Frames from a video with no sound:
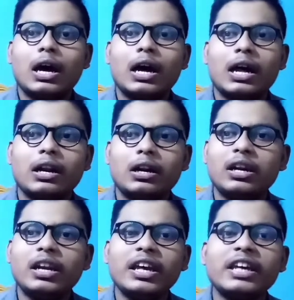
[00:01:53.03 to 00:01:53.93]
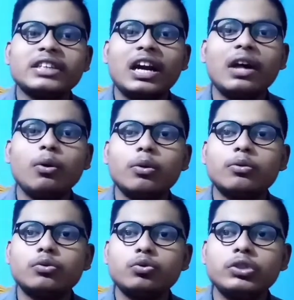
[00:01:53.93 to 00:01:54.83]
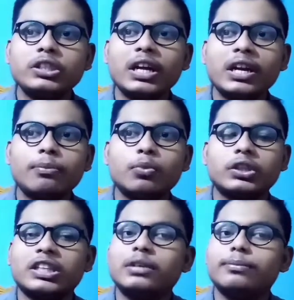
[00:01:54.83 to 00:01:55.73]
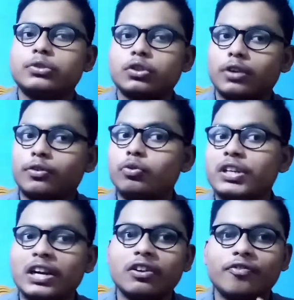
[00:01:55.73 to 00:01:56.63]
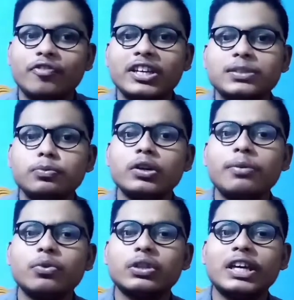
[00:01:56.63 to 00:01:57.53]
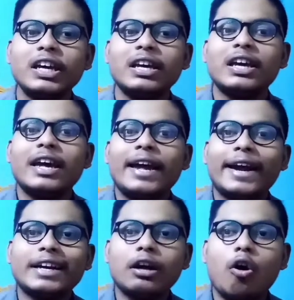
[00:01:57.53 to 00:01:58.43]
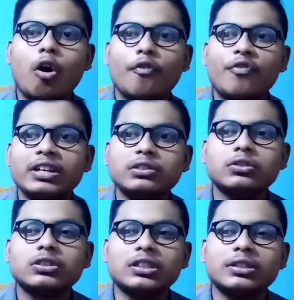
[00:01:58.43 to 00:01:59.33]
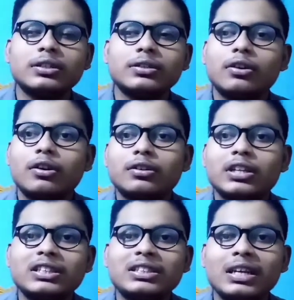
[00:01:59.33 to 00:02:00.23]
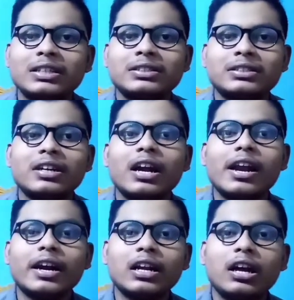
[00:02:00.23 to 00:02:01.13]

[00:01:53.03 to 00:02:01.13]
আর এছাড়াও টুইটারের মধ্যে সরি টুইটার নয় ফেসবুকের মধ্যে একটা অফার চলছে তা টেস্ট্রার একটা